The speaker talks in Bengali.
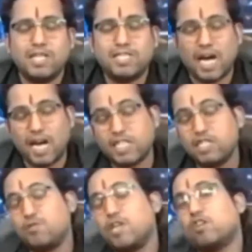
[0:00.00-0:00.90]
যারা
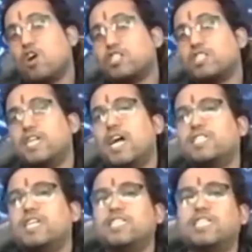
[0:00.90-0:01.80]
জীবনে কষ্টে
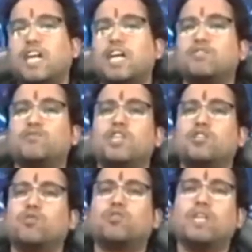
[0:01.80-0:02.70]
আছেন যারা জীবনে
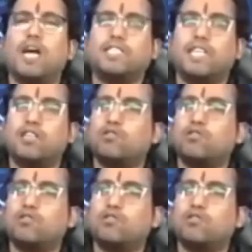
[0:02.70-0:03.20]
দুঃখে আছেন